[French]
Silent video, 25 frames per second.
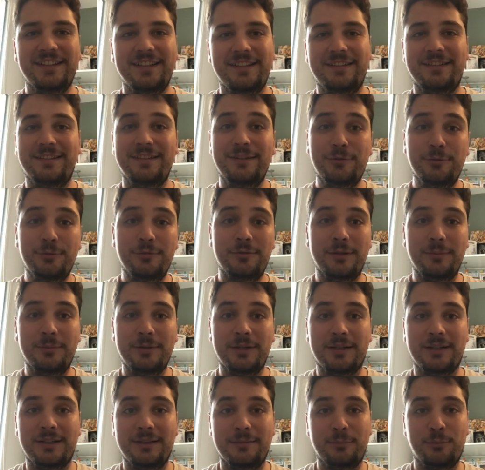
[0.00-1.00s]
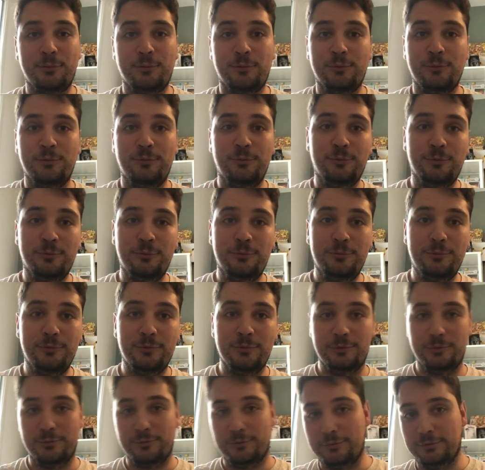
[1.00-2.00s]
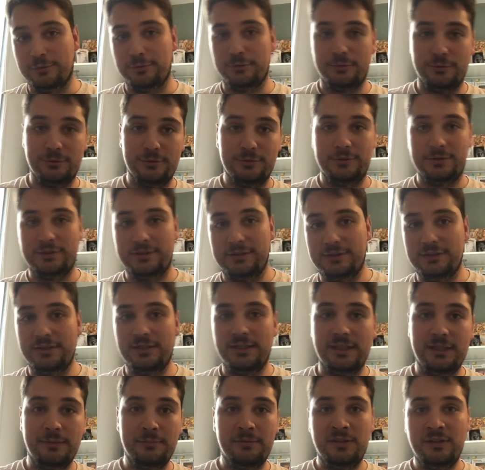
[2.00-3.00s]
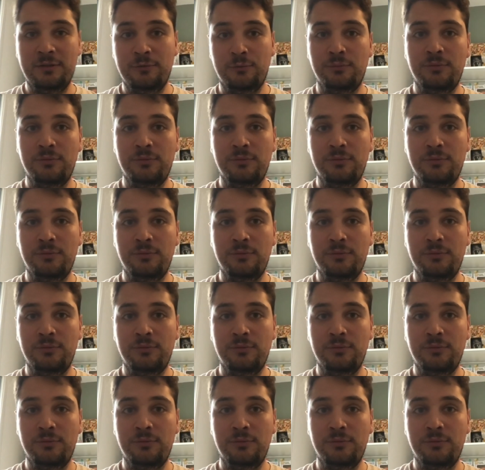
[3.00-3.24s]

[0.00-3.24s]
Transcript: si tout va bien, puisque du coup, il y a des petits